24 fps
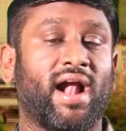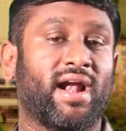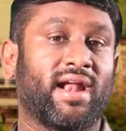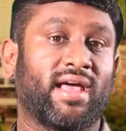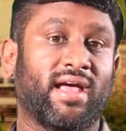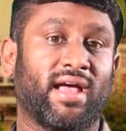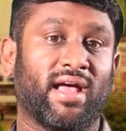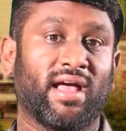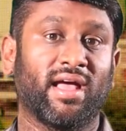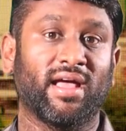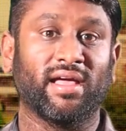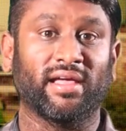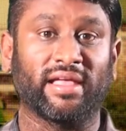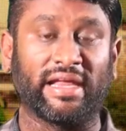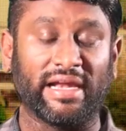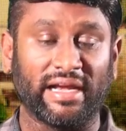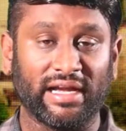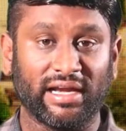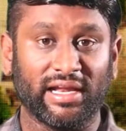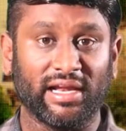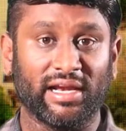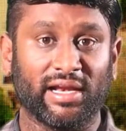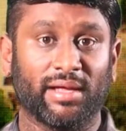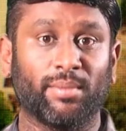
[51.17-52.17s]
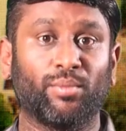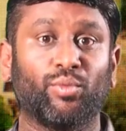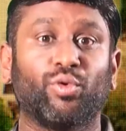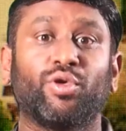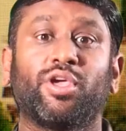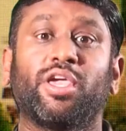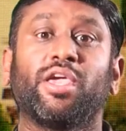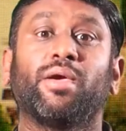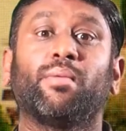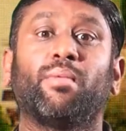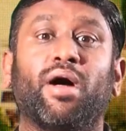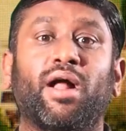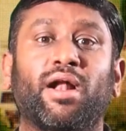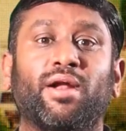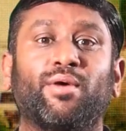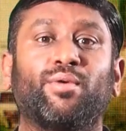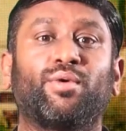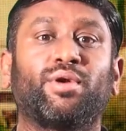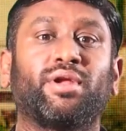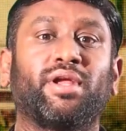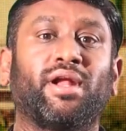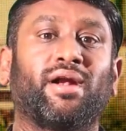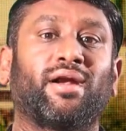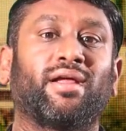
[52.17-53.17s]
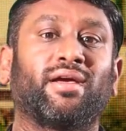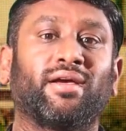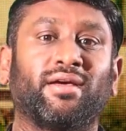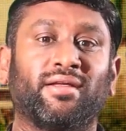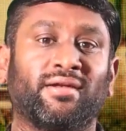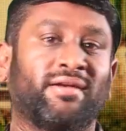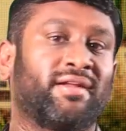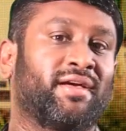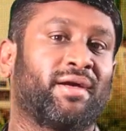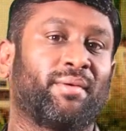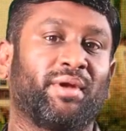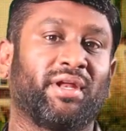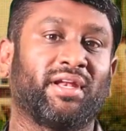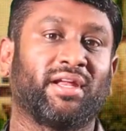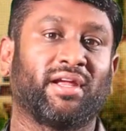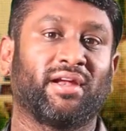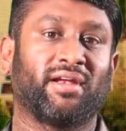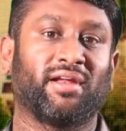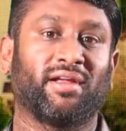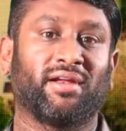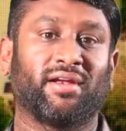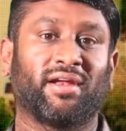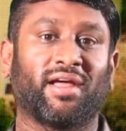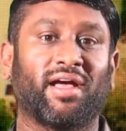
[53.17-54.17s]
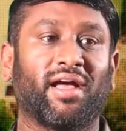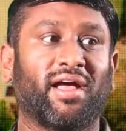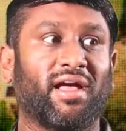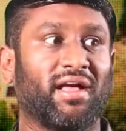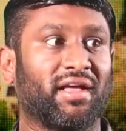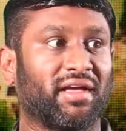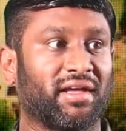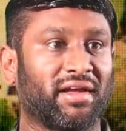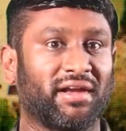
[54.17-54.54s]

ஆனால் கிண்டியில் முக்கியமான ஒரு இடம் என்ன அப்படின்னு கேட்டிங்கன்னா